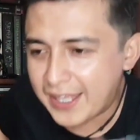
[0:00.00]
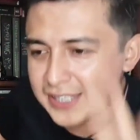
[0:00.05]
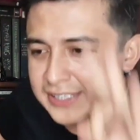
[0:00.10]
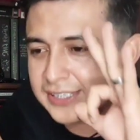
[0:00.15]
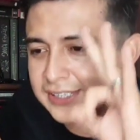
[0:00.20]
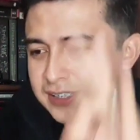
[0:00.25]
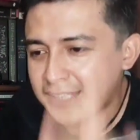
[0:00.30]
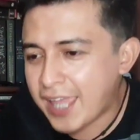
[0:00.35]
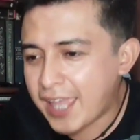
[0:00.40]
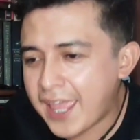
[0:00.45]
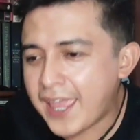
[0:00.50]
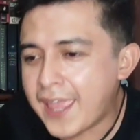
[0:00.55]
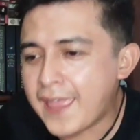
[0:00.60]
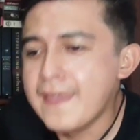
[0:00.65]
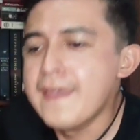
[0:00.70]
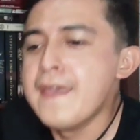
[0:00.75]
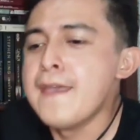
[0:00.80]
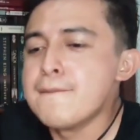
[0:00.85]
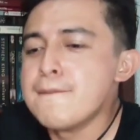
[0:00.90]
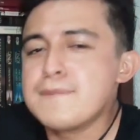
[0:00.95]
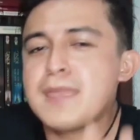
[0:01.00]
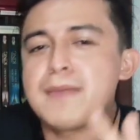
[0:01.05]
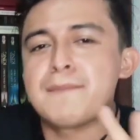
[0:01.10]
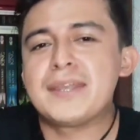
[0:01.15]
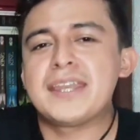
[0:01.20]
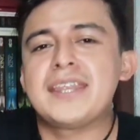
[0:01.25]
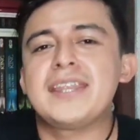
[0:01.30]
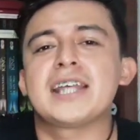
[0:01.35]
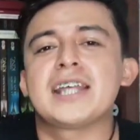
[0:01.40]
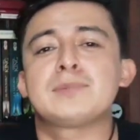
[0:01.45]
Así que,
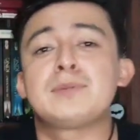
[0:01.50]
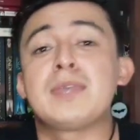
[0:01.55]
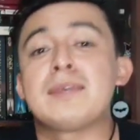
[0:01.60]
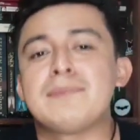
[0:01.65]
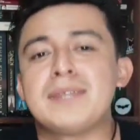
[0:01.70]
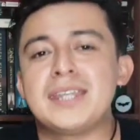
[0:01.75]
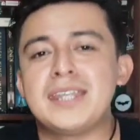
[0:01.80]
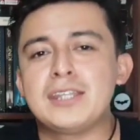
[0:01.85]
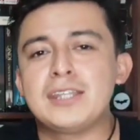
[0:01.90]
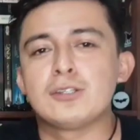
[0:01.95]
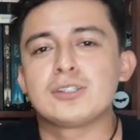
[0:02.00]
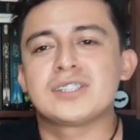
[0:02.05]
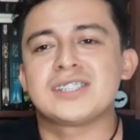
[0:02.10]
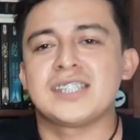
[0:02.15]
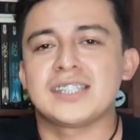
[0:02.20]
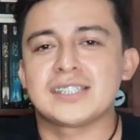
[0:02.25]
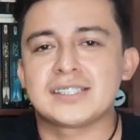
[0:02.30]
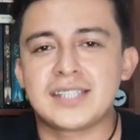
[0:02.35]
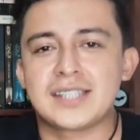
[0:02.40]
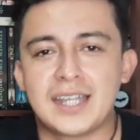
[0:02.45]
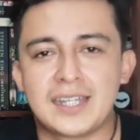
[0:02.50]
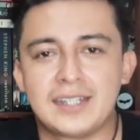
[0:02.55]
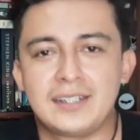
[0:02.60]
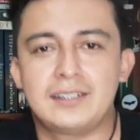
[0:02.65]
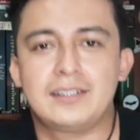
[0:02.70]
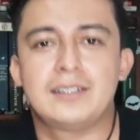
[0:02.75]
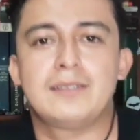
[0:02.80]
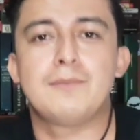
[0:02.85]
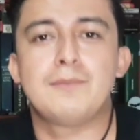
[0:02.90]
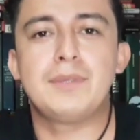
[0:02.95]
bienvenidas, bienvenidos. Si
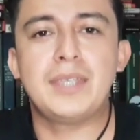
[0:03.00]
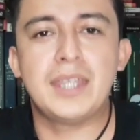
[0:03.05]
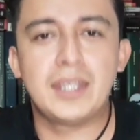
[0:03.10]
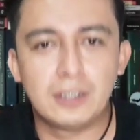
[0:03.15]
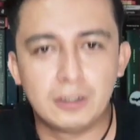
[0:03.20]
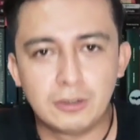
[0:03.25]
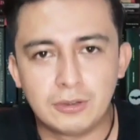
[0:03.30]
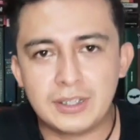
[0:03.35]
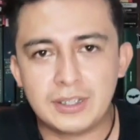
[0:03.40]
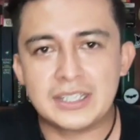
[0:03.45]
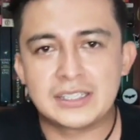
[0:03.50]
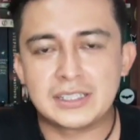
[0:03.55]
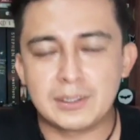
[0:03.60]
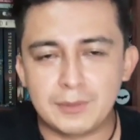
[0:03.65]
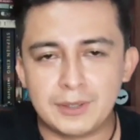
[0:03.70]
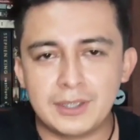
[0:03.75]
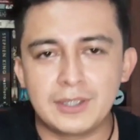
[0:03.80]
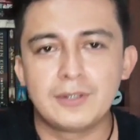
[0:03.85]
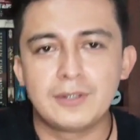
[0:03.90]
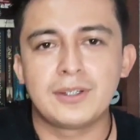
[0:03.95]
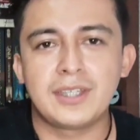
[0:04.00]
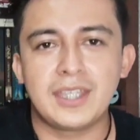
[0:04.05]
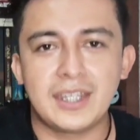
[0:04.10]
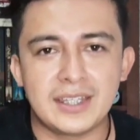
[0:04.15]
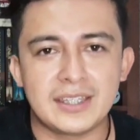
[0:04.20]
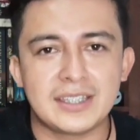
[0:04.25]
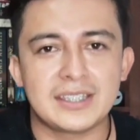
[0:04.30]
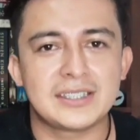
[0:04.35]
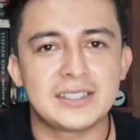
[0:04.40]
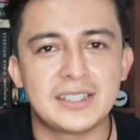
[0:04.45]
están viendo este video,
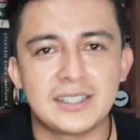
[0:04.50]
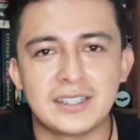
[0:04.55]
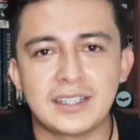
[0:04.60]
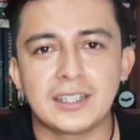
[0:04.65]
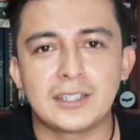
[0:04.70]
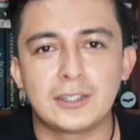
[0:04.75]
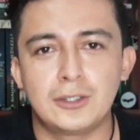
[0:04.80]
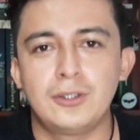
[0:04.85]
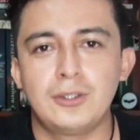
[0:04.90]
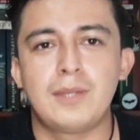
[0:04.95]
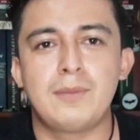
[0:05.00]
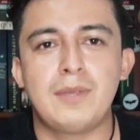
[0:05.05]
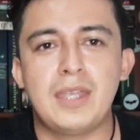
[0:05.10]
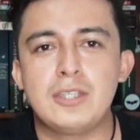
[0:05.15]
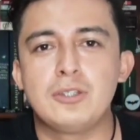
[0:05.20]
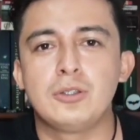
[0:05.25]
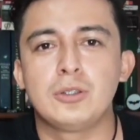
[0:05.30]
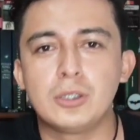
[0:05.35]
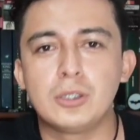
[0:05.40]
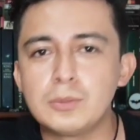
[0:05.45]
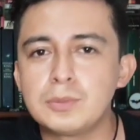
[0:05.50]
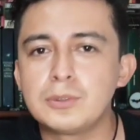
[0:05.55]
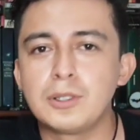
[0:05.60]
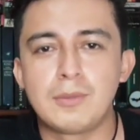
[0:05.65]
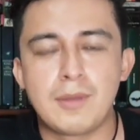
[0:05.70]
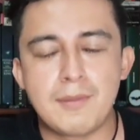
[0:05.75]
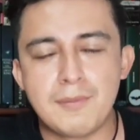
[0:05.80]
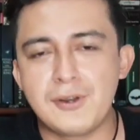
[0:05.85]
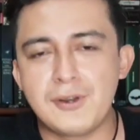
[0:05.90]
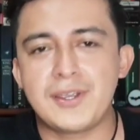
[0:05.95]
quiere decir que todavía YouTube no
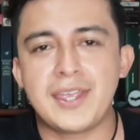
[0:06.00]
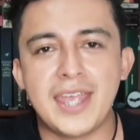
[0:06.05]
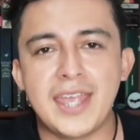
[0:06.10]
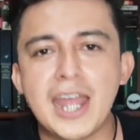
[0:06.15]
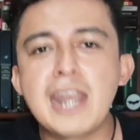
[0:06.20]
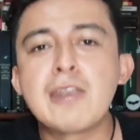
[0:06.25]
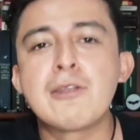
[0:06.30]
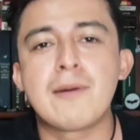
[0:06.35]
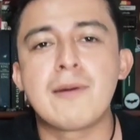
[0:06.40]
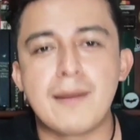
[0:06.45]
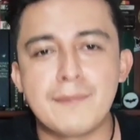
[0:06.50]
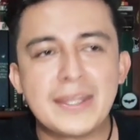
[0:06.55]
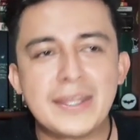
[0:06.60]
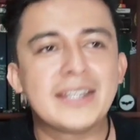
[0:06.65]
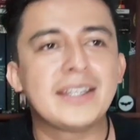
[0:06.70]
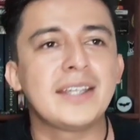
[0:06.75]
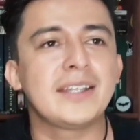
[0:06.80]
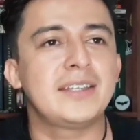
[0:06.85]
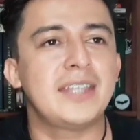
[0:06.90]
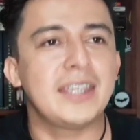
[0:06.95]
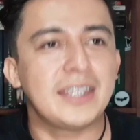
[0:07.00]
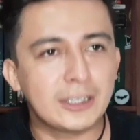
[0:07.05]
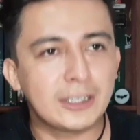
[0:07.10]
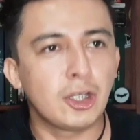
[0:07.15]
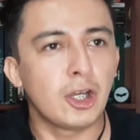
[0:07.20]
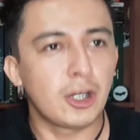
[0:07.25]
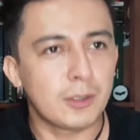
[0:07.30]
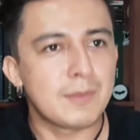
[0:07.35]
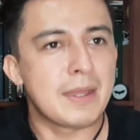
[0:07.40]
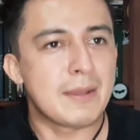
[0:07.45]
me bloquea. Nuevamente
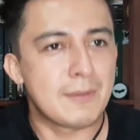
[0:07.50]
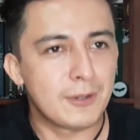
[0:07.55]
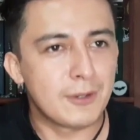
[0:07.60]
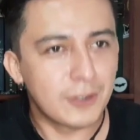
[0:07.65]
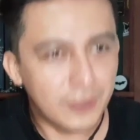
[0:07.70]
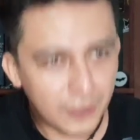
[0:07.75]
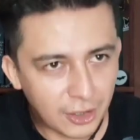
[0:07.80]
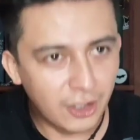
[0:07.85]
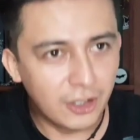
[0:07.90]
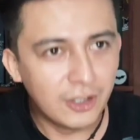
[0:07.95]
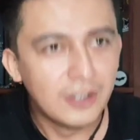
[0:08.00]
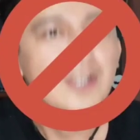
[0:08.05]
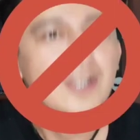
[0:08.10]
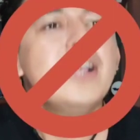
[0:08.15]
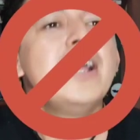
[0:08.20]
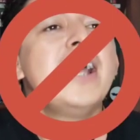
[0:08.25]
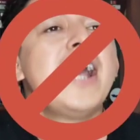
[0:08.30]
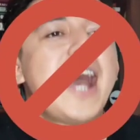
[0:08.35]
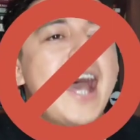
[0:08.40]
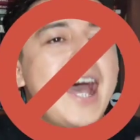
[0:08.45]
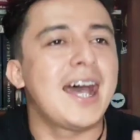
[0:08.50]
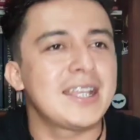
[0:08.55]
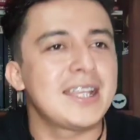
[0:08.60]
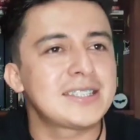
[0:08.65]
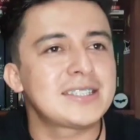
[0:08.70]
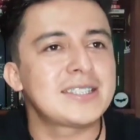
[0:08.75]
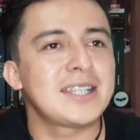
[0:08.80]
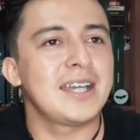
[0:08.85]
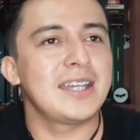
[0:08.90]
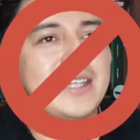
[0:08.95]
TikTok me bloqueó.
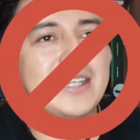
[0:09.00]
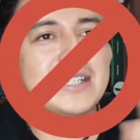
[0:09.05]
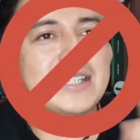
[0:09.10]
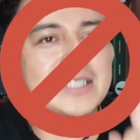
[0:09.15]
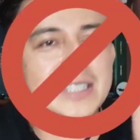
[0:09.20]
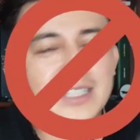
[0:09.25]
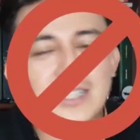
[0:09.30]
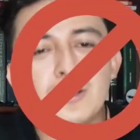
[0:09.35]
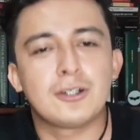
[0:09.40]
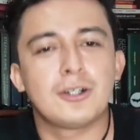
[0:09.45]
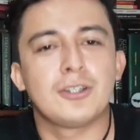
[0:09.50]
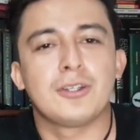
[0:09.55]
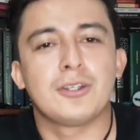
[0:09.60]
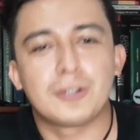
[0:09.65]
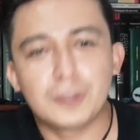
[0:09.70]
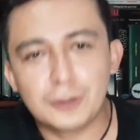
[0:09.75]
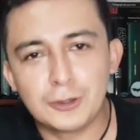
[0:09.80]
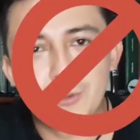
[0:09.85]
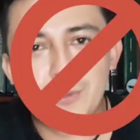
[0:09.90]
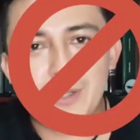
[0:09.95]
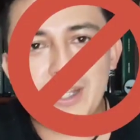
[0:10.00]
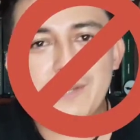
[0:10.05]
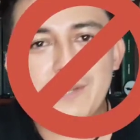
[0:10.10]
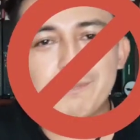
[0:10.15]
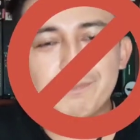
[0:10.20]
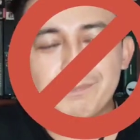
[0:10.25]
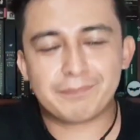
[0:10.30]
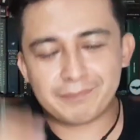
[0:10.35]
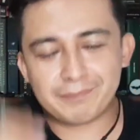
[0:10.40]
Hasta el 5 de octubre